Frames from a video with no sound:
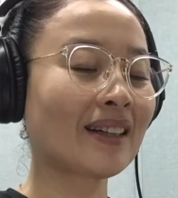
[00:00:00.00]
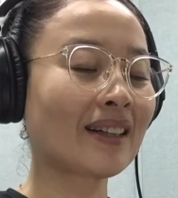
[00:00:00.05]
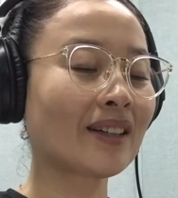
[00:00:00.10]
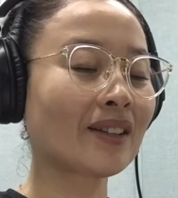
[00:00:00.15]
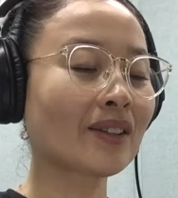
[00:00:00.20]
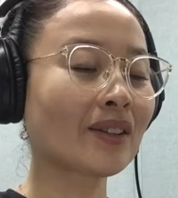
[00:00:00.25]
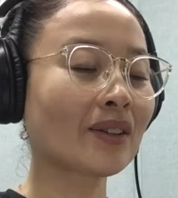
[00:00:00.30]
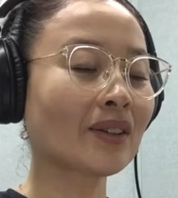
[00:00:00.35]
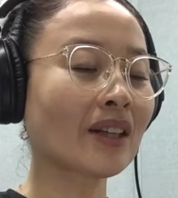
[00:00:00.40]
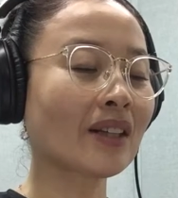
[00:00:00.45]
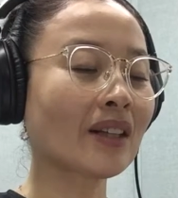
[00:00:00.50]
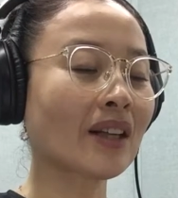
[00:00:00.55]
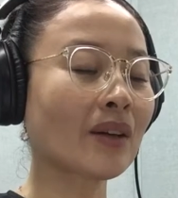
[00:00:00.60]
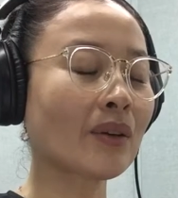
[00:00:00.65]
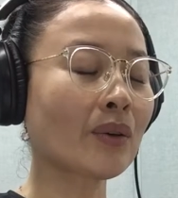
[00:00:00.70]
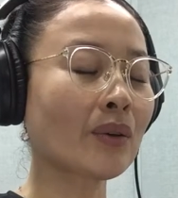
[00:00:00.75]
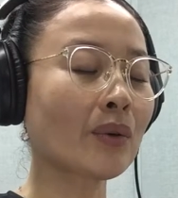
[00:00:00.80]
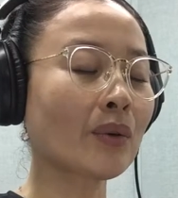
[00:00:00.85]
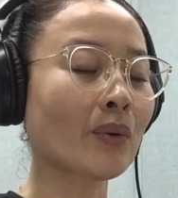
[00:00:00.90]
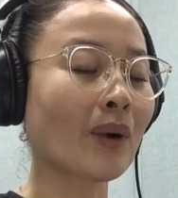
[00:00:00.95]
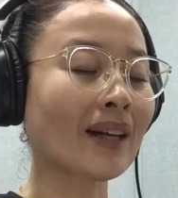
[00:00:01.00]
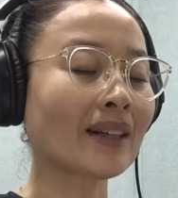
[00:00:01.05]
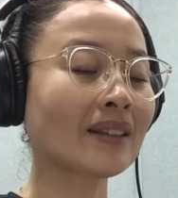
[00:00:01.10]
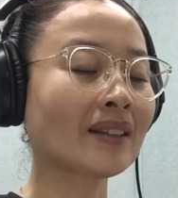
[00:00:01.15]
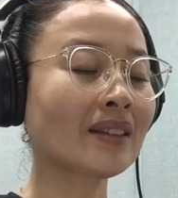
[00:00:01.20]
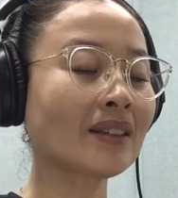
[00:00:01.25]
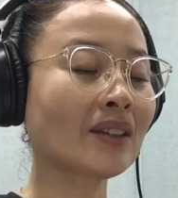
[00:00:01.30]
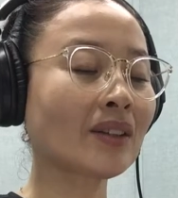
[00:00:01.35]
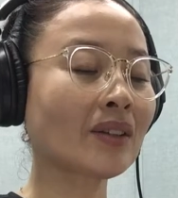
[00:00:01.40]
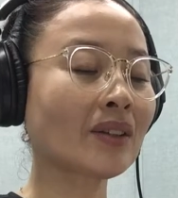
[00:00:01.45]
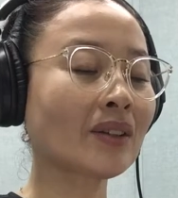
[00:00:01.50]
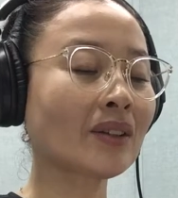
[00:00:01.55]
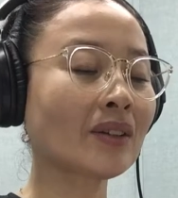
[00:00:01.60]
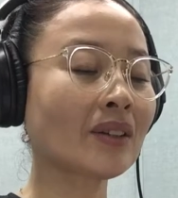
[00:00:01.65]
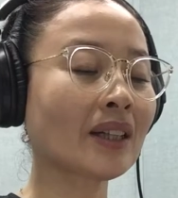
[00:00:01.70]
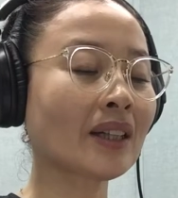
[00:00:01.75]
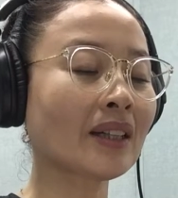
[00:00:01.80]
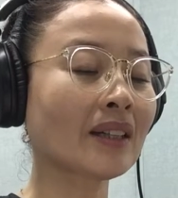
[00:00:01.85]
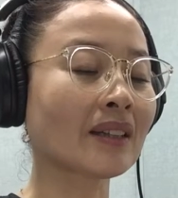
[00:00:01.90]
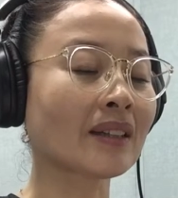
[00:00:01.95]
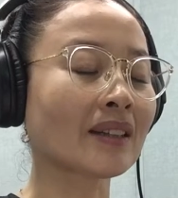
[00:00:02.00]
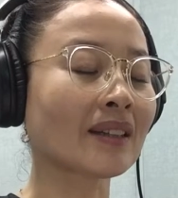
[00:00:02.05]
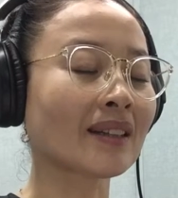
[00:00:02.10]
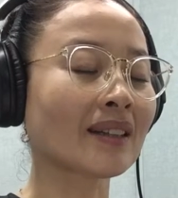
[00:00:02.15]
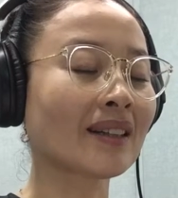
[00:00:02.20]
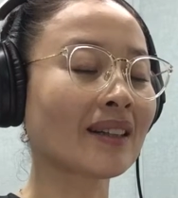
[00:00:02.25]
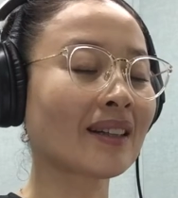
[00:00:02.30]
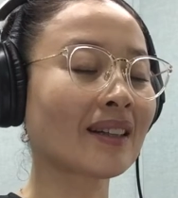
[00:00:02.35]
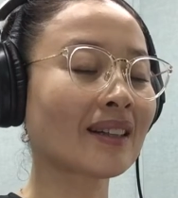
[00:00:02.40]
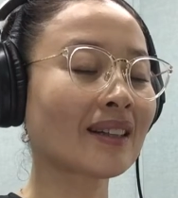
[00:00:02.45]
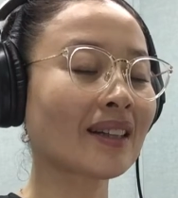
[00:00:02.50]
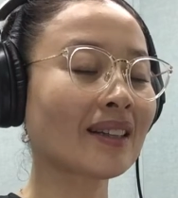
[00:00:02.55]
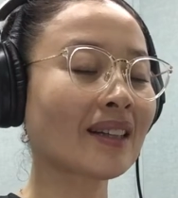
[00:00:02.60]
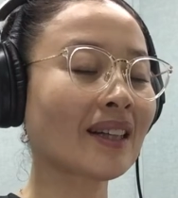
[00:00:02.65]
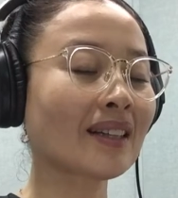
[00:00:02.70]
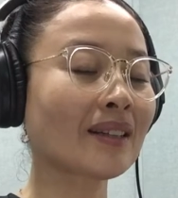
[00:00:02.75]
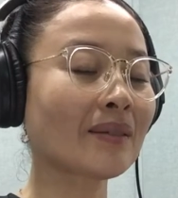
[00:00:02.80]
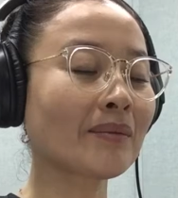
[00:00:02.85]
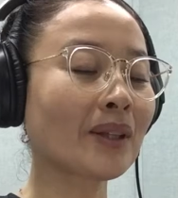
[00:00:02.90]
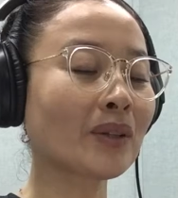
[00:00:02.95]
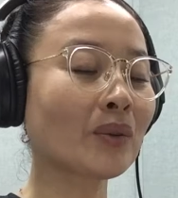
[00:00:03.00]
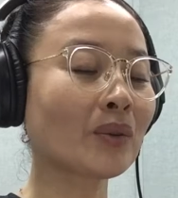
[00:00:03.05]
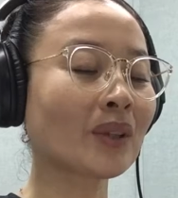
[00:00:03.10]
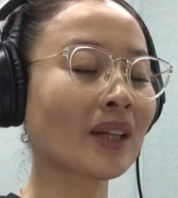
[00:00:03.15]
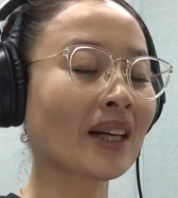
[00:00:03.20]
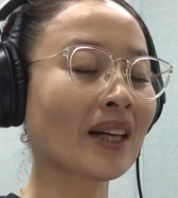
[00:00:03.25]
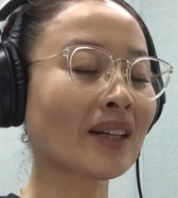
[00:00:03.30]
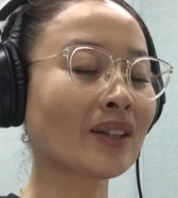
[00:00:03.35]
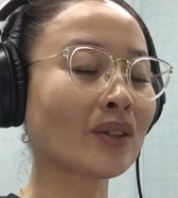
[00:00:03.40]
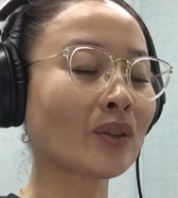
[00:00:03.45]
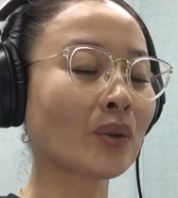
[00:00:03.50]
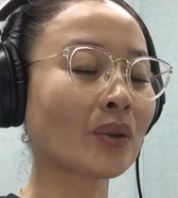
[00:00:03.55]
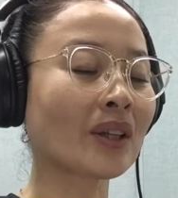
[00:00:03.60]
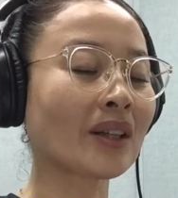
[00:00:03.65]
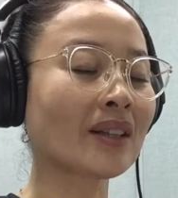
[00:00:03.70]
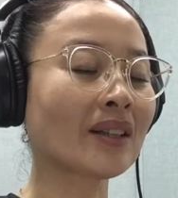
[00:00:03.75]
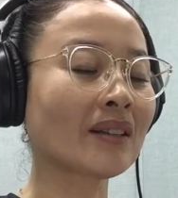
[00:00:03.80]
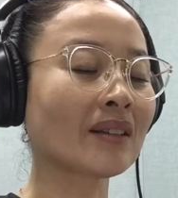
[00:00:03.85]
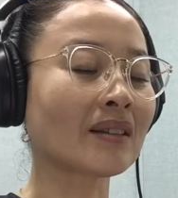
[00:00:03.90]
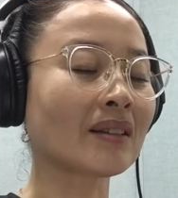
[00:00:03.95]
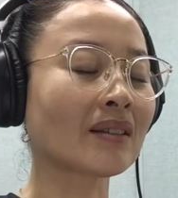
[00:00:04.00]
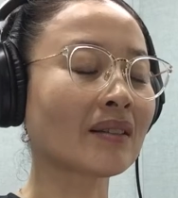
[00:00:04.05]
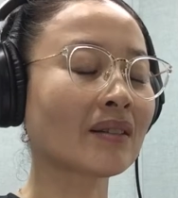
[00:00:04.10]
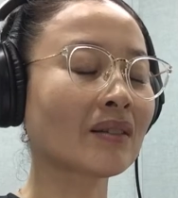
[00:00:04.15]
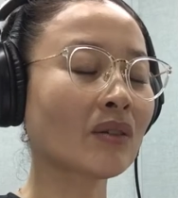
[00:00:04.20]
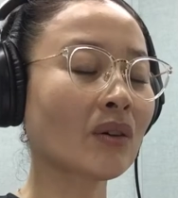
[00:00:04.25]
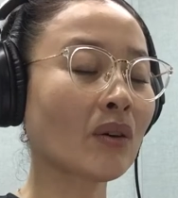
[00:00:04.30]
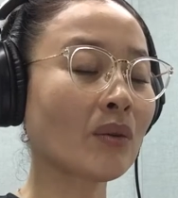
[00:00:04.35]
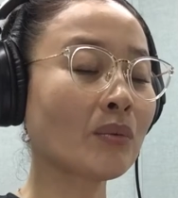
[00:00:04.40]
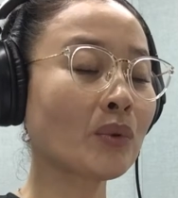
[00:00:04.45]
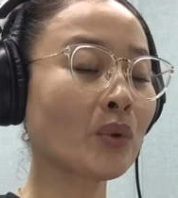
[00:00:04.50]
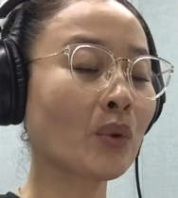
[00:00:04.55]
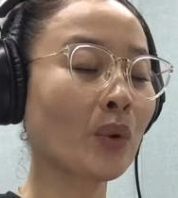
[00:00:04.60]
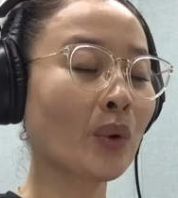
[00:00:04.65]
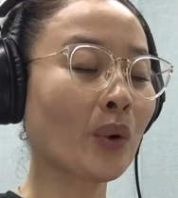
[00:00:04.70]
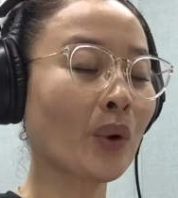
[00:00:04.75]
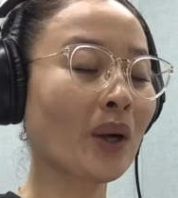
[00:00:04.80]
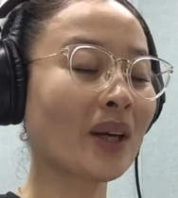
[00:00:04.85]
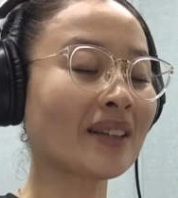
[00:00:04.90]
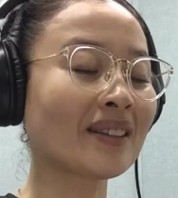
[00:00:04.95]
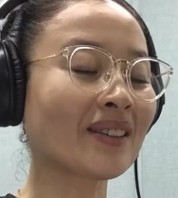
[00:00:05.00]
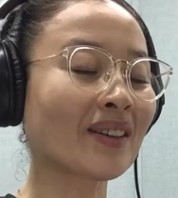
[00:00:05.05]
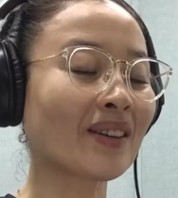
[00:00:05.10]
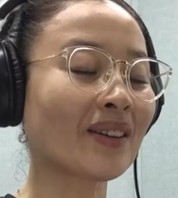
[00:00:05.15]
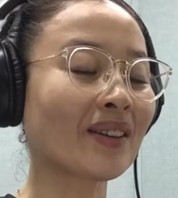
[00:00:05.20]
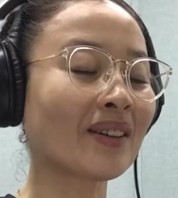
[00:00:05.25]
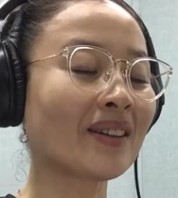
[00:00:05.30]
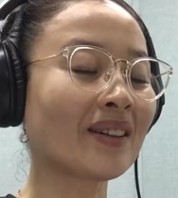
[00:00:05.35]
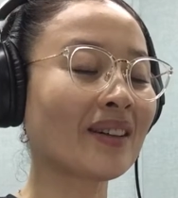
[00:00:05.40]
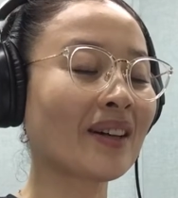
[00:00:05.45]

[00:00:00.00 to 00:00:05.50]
그래서 때때로 완전한 깨달음에 도달한 요기는 너무 고요해서